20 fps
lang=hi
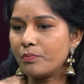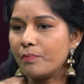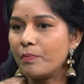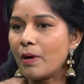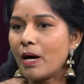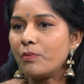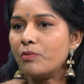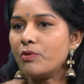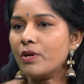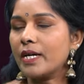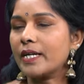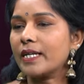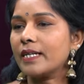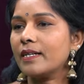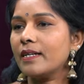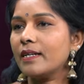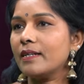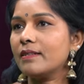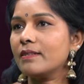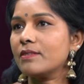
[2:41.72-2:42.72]
बाबू आके
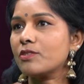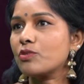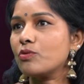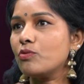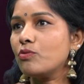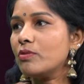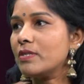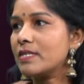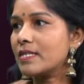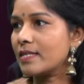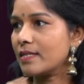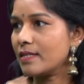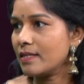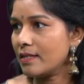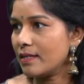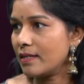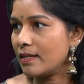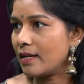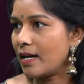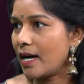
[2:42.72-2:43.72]
घर स्कूल से
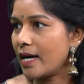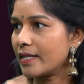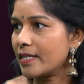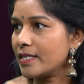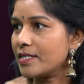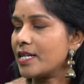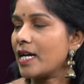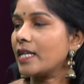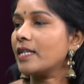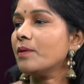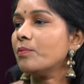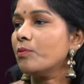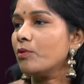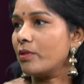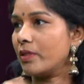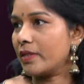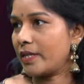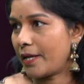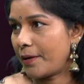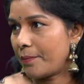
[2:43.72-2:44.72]
आके ज़्यादा
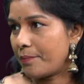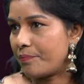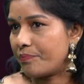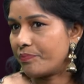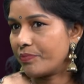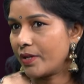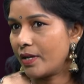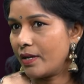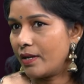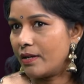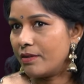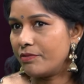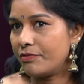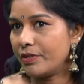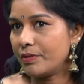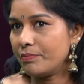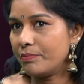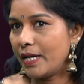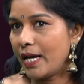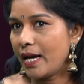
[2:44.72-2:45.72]
बोलते हैं
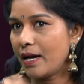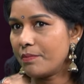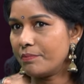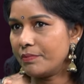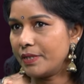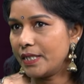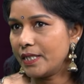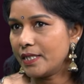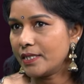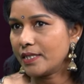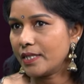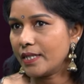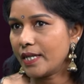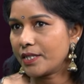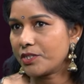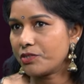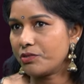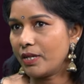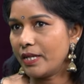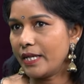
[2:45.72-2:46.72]
फिर मैं हमेशा
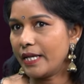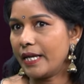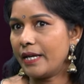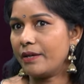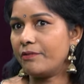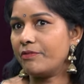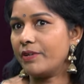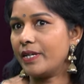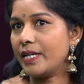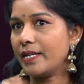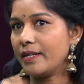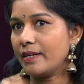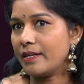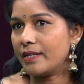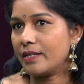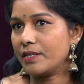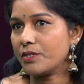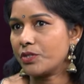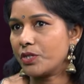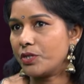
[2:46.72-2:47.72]
एक्चुअली अवेयर
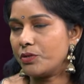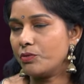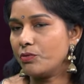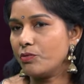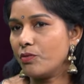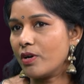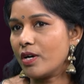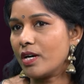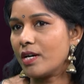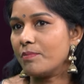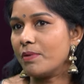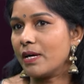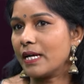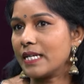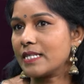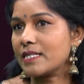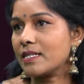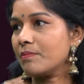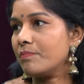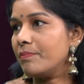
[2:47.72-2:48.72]
रहती हूँ वो कब
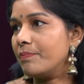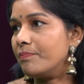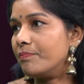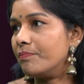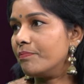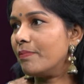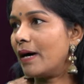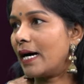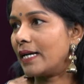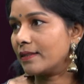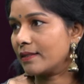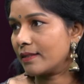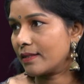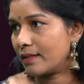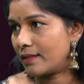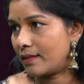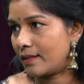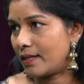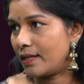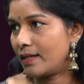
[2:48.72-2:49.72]
कैसा बात
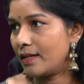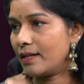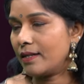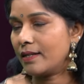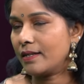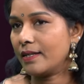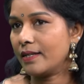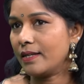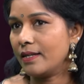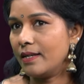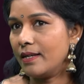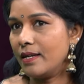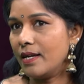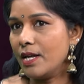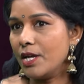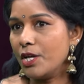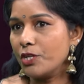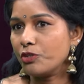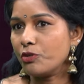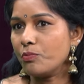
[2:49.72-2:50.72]
कर रहा है
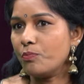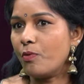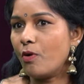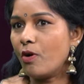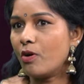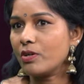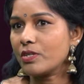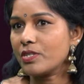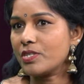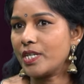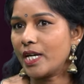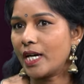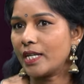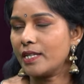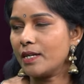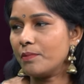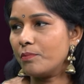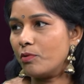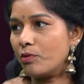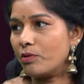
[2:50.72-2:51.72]
तो बहुत
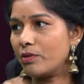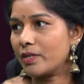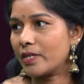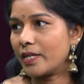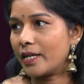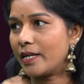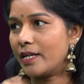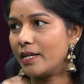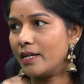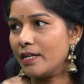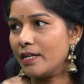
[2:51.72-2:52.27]
ज़्यादा बोलते हैं